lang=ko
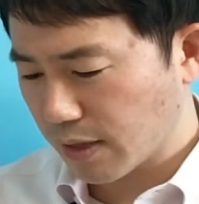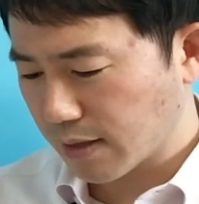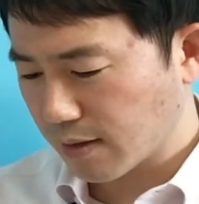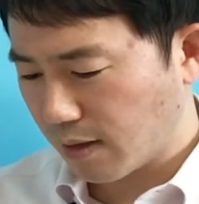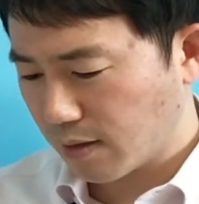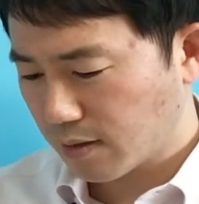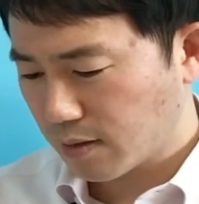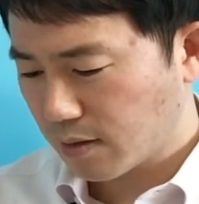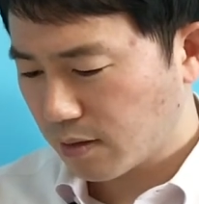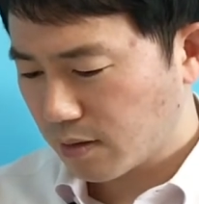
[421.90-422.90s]
한다.
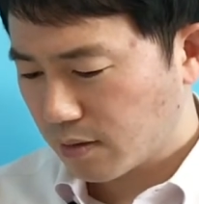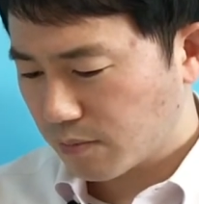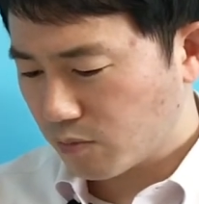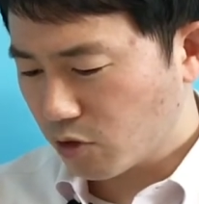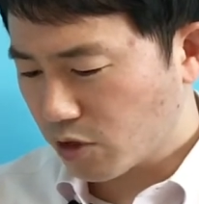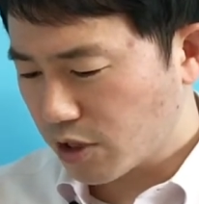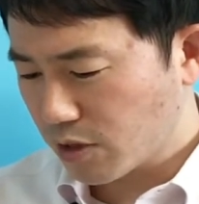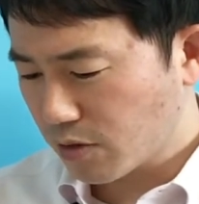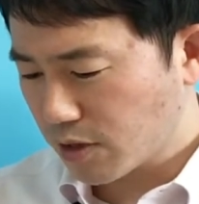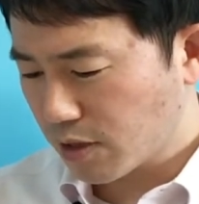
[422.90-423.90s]
무어지는
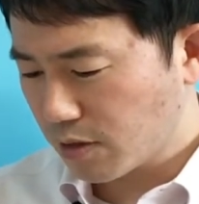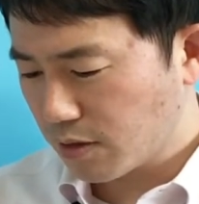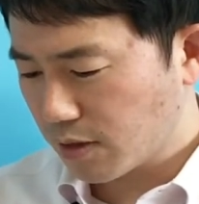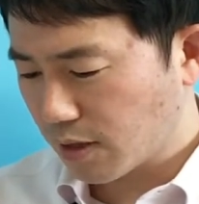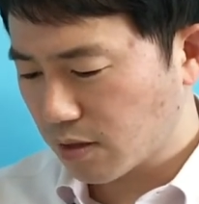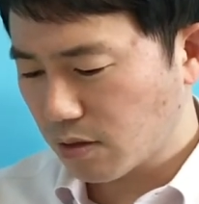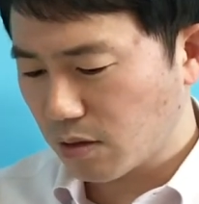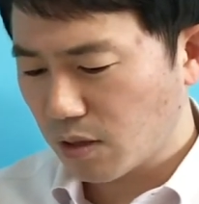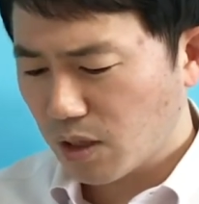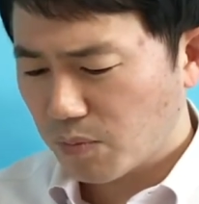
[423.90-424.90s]
것에는
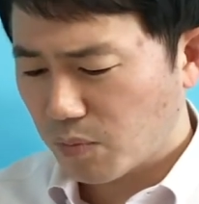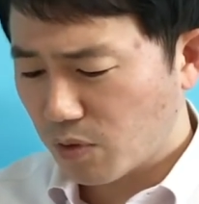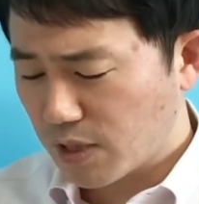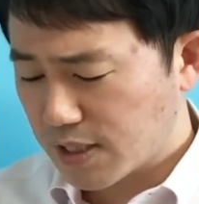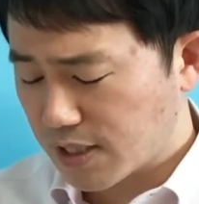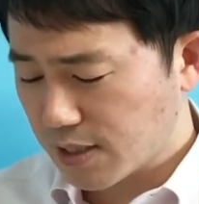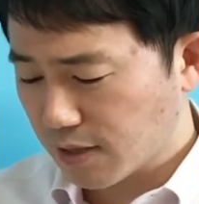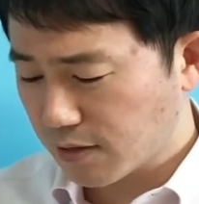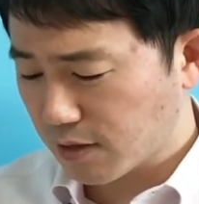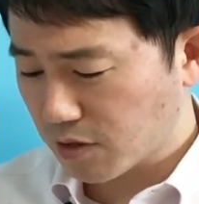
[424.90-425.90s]
따라서 본래
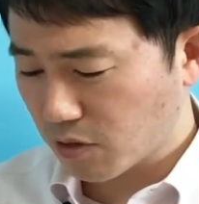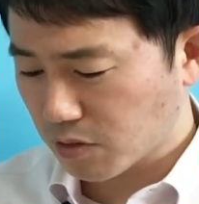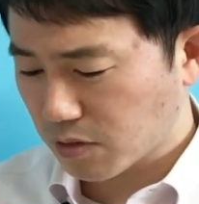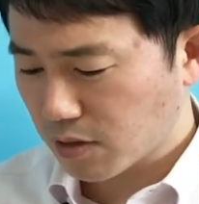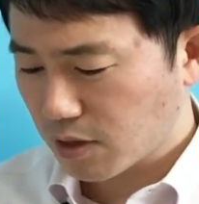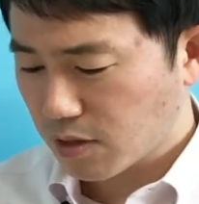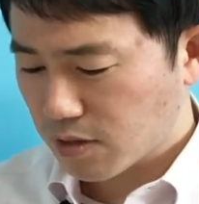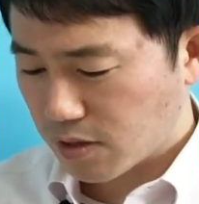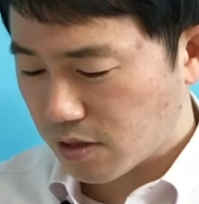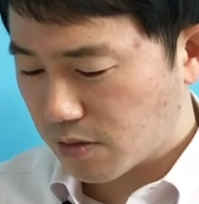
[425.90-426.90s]
지향되는 것,
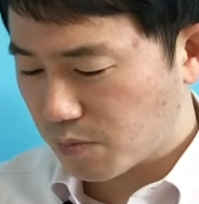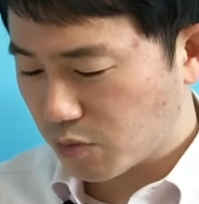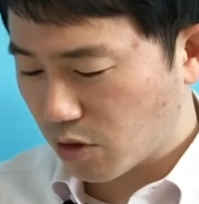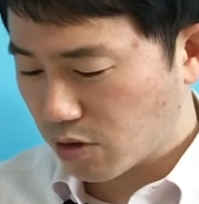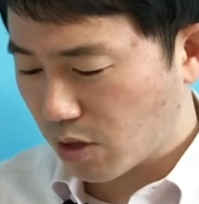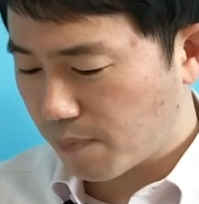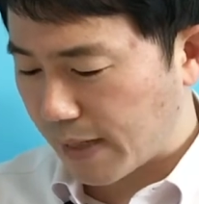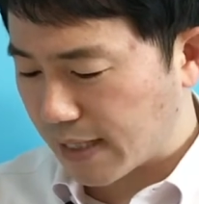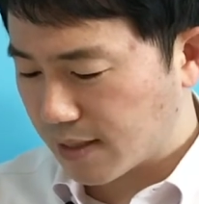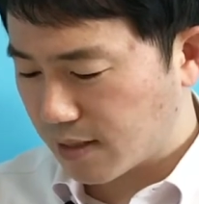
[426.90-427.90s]
즉 물어서
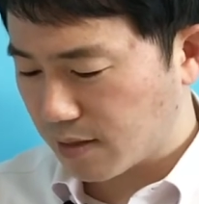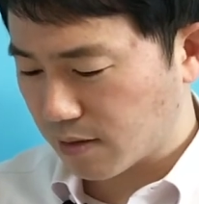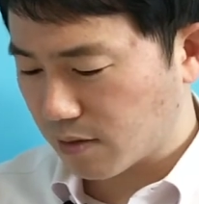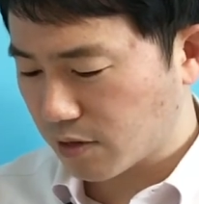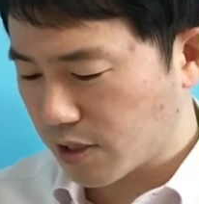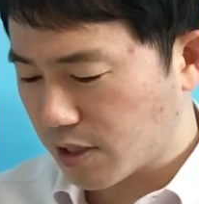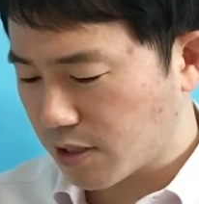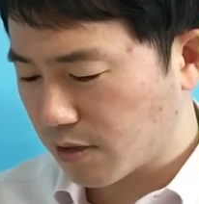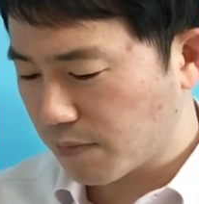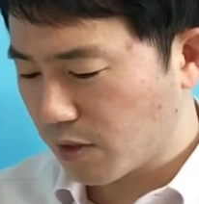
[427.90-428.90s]
밝히는 것이
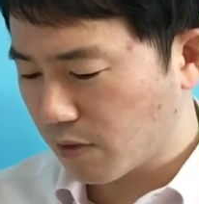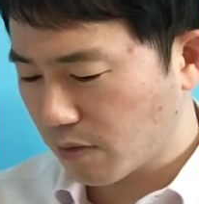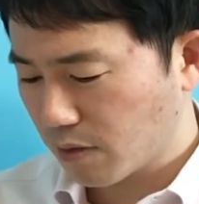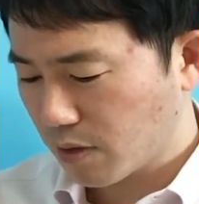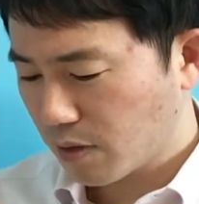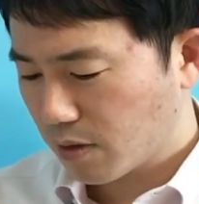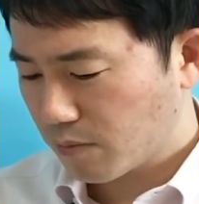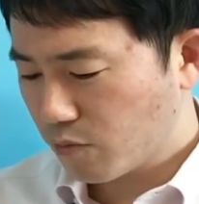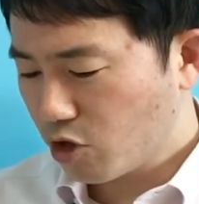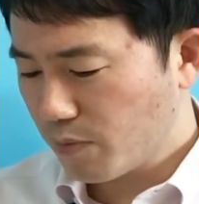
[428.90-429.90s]
있으며
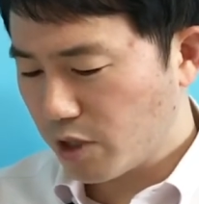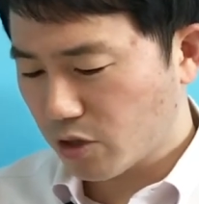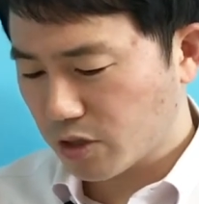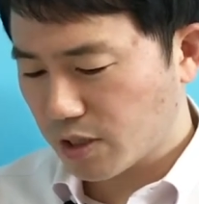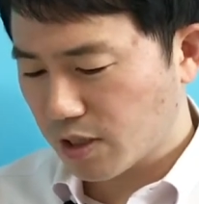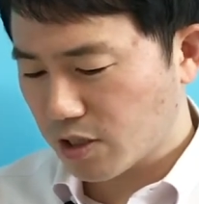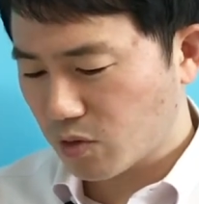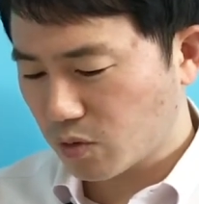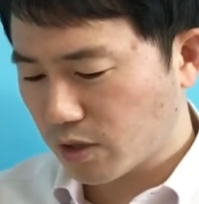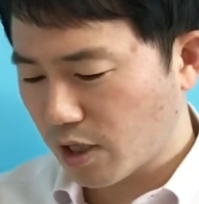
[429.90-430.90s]
물음이 여기까지
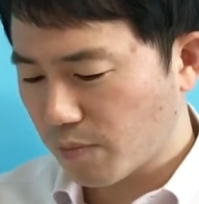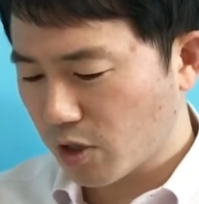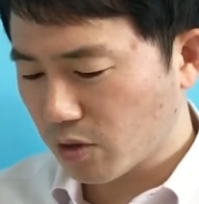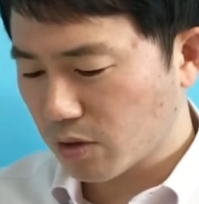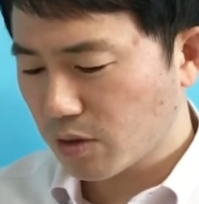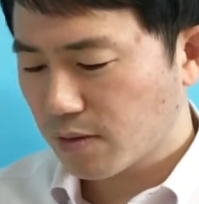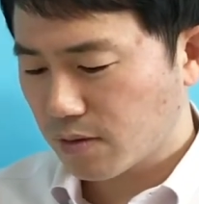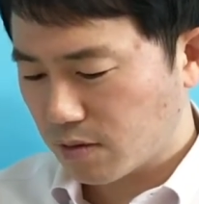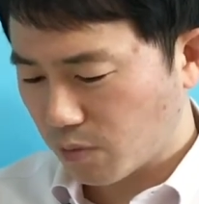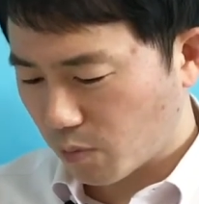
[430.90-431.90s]
도달하면
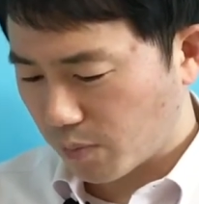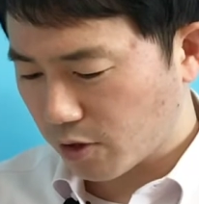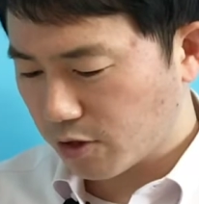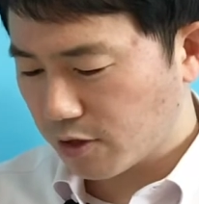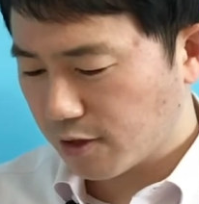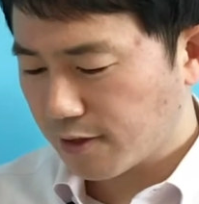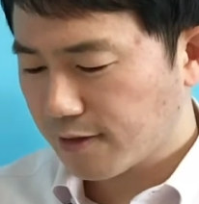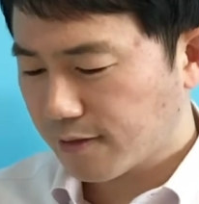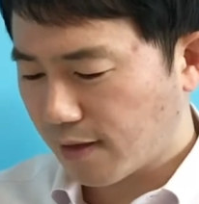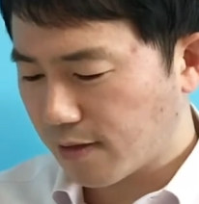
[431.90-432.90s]
그 목표는
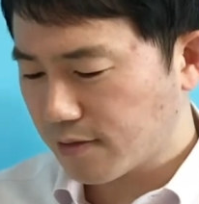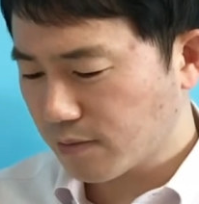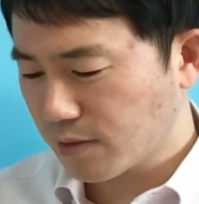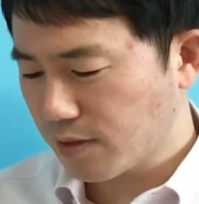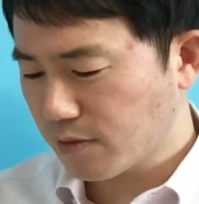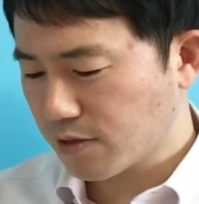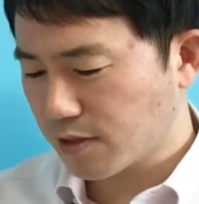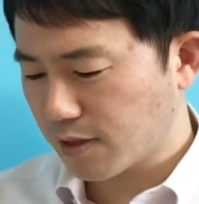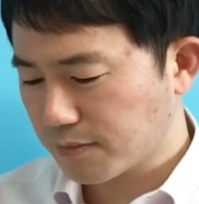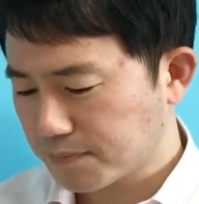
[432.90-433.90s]
달성되는
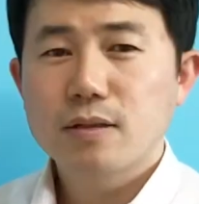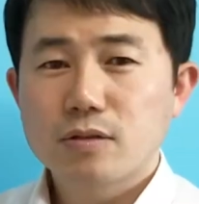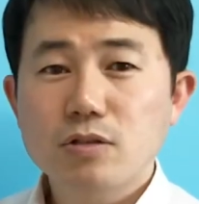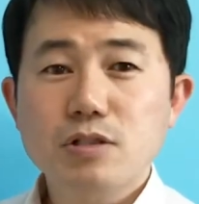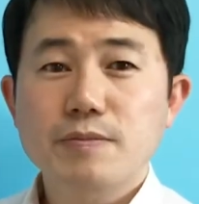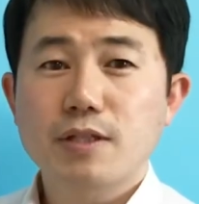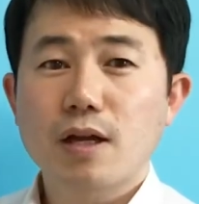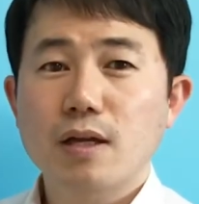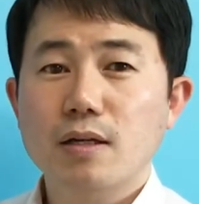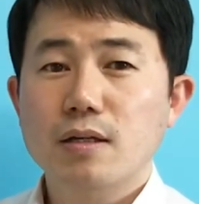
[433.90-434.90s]
것이다.
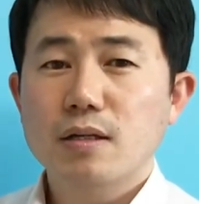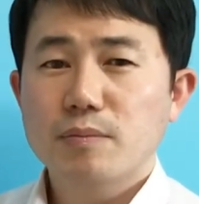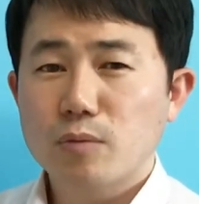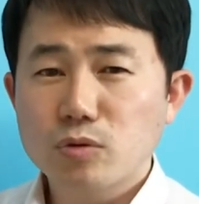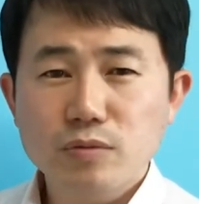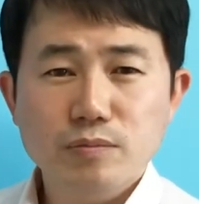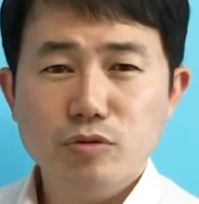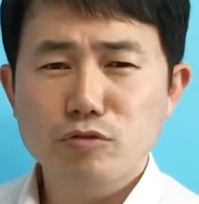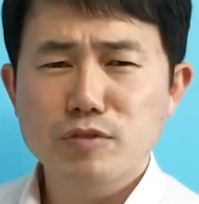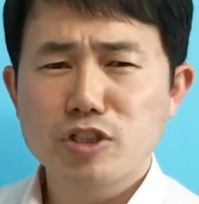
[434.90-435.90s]
그렇습니다. 모든
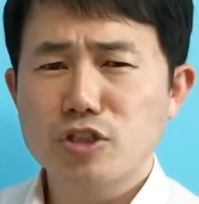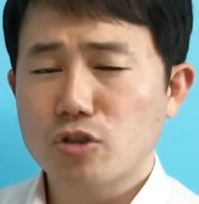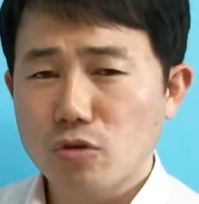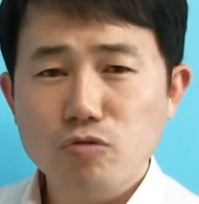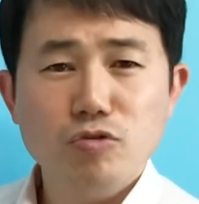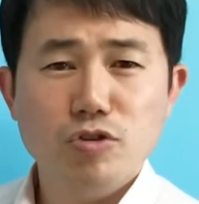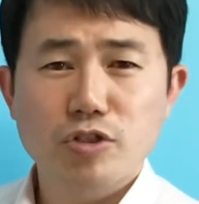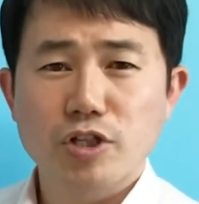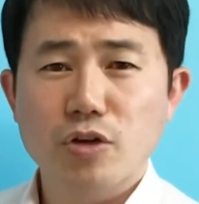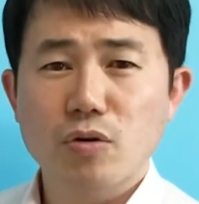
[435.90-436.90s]
물음은
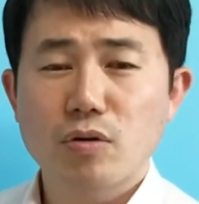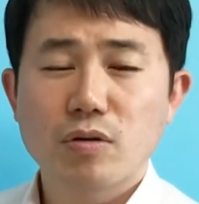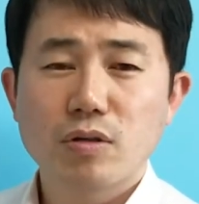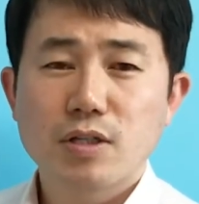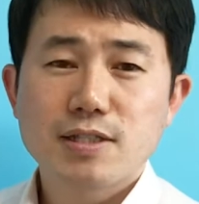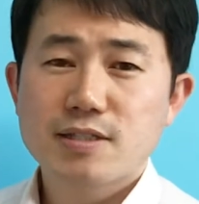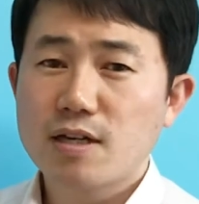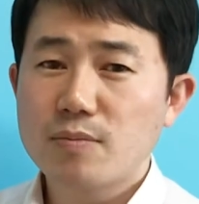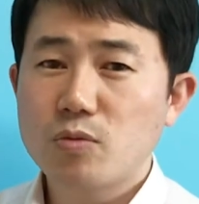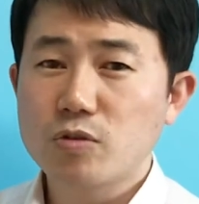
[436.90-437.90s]
영구적이에요.
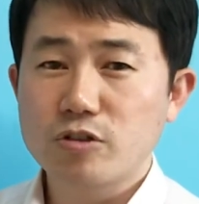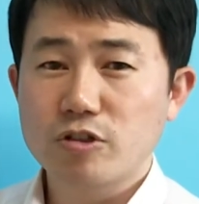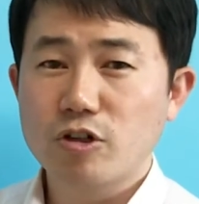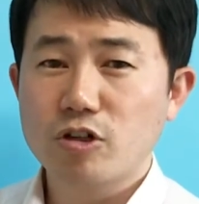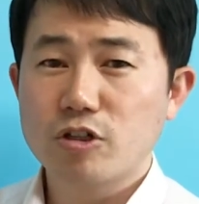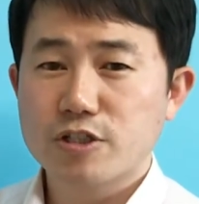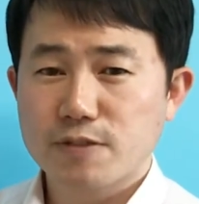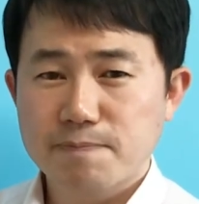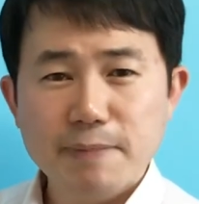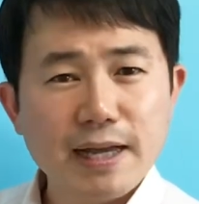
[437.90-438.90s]
잘 모르는 걸 지금
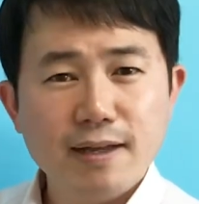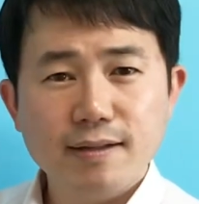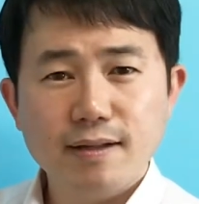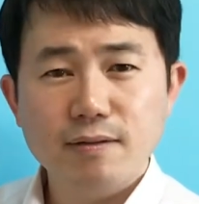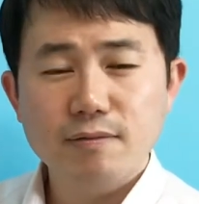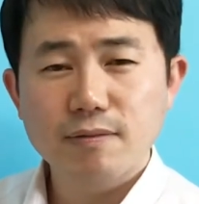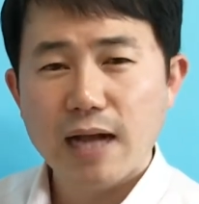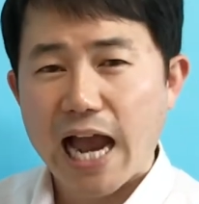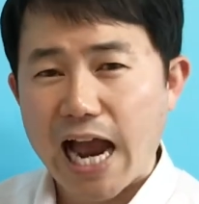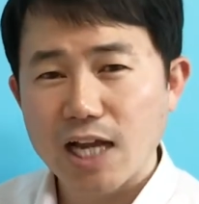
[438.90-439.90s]
파악하고
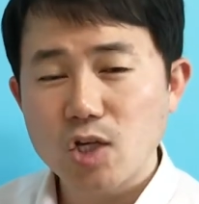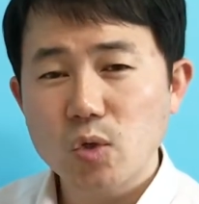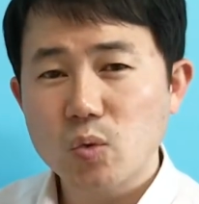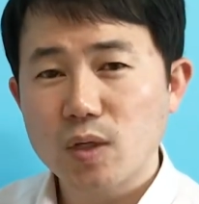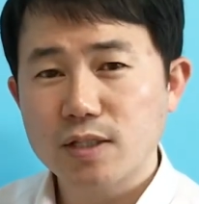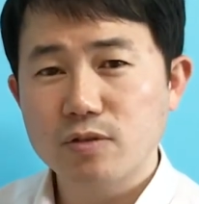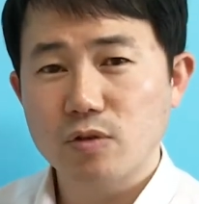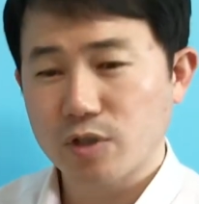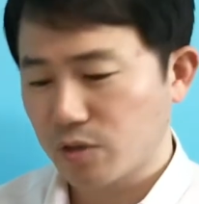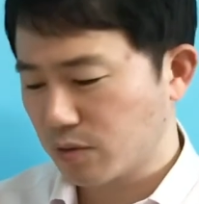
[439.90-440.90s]
알려고 하는
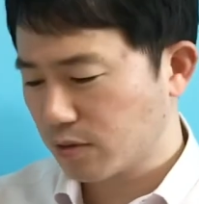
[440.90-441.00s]
거예요.